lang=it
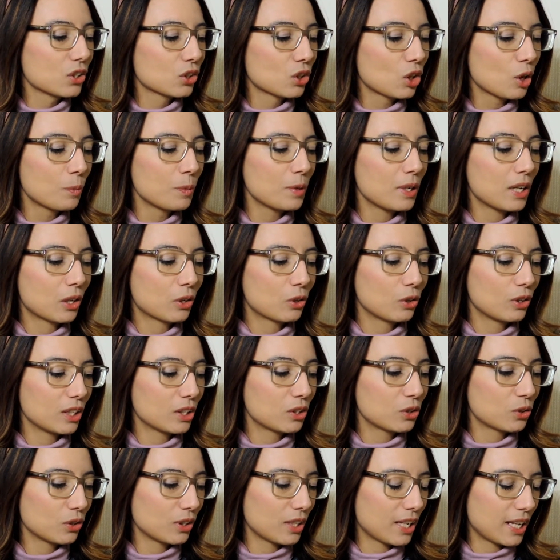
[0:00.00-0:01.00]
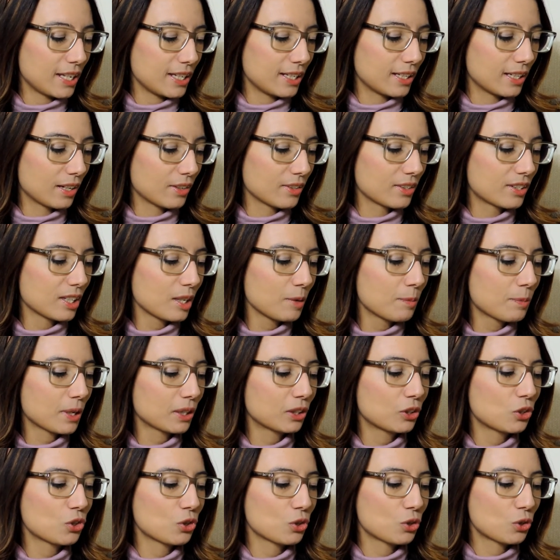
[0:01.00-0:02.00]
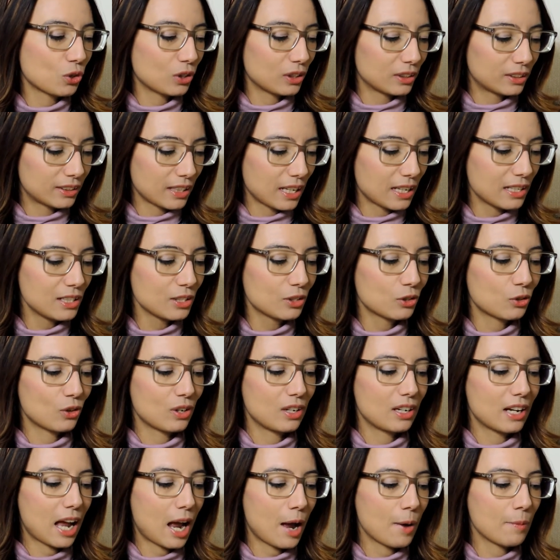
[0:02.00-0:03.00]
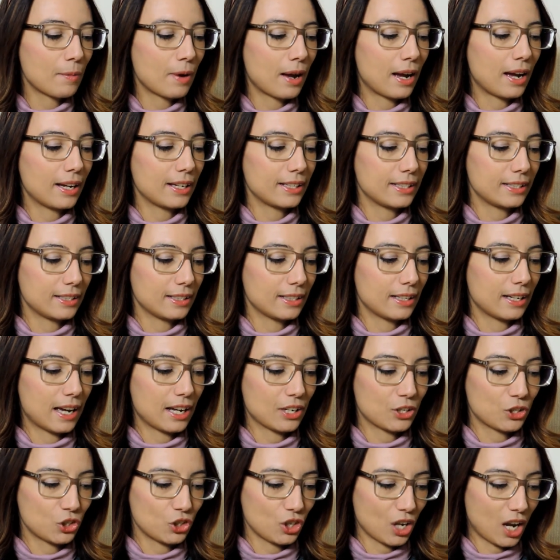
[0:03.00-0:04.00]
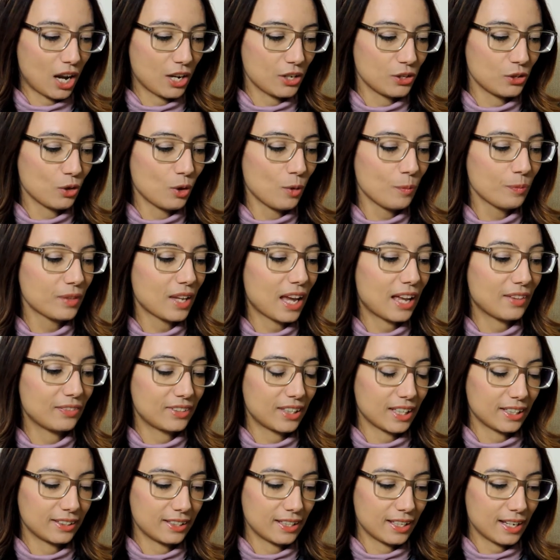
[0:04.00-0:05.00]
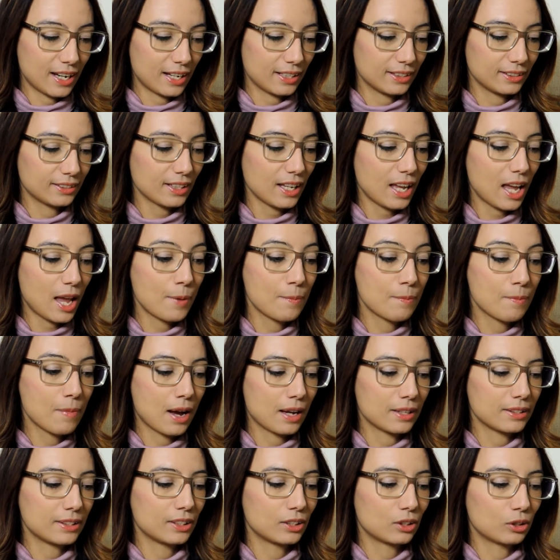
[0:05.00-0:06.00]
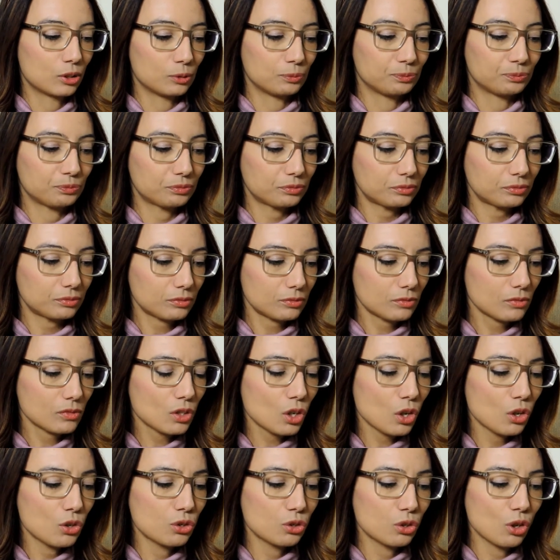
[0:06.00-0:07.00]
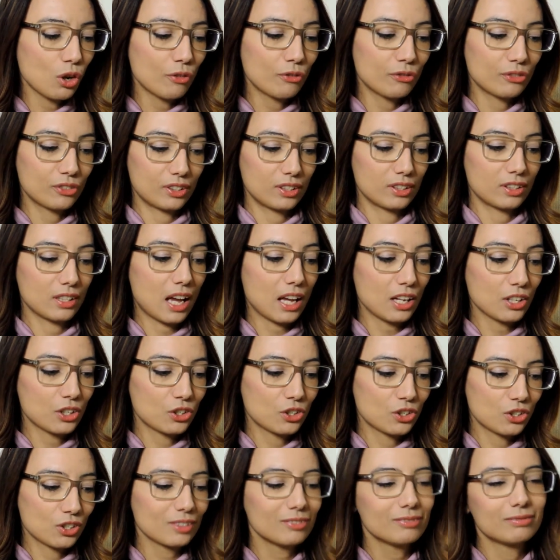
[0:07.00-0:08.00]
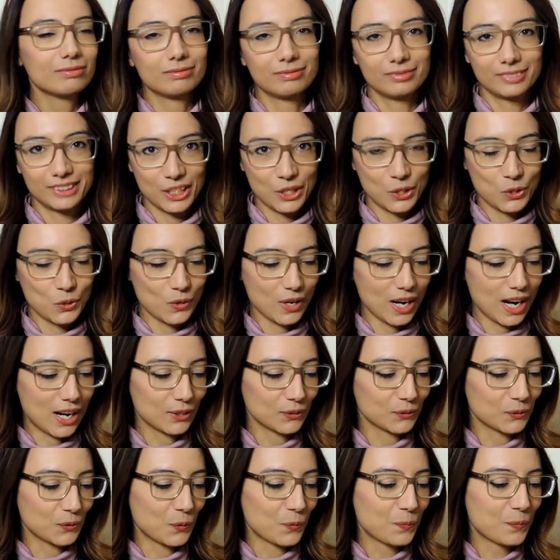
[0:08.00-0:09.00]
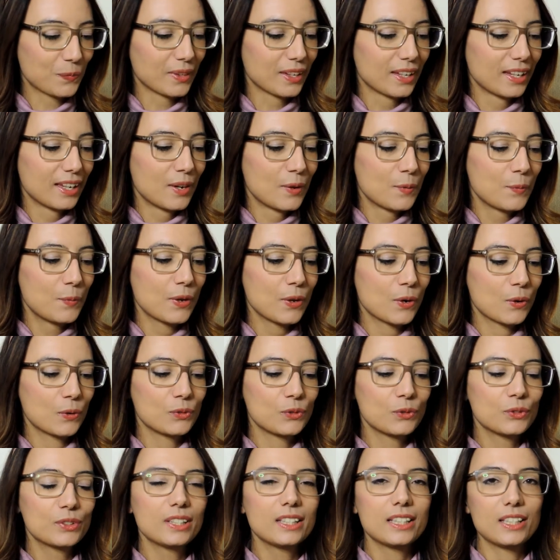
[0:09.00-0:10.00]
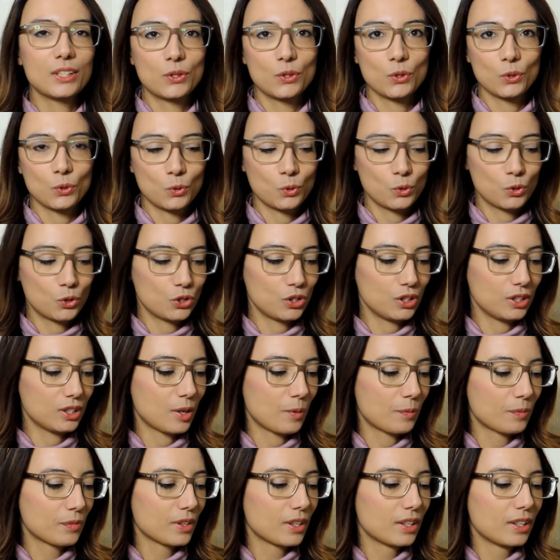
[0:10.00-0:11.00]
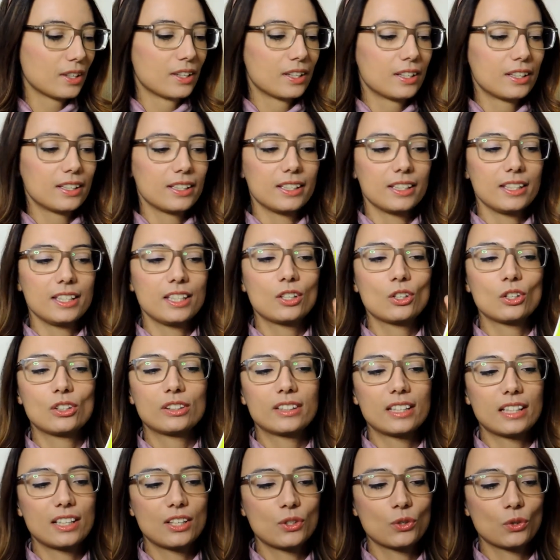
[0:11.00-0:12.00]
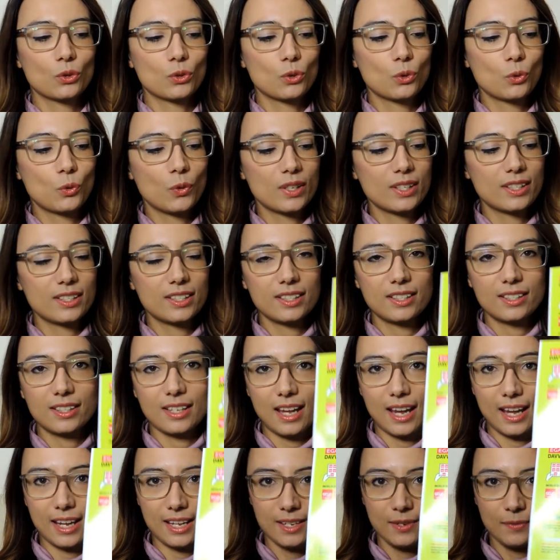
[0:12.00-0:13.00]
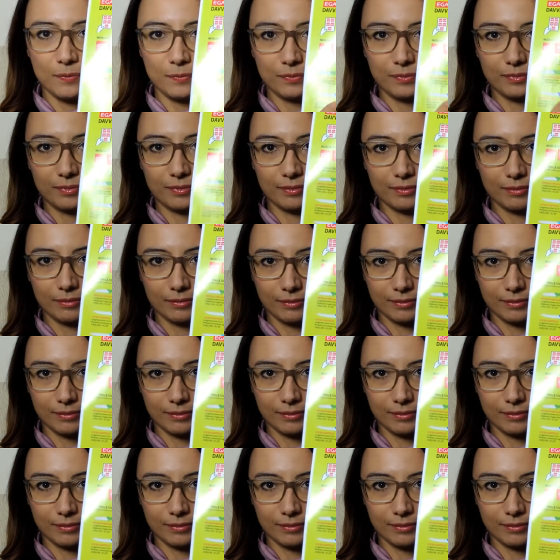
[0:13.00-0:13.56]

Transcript: Scopri la collezione Egan, 6 pratici coltelli con lama in acciaio antiaderente e manico soft touch decorato per ogni utilizzo in cucina. I coltelli sono questi 6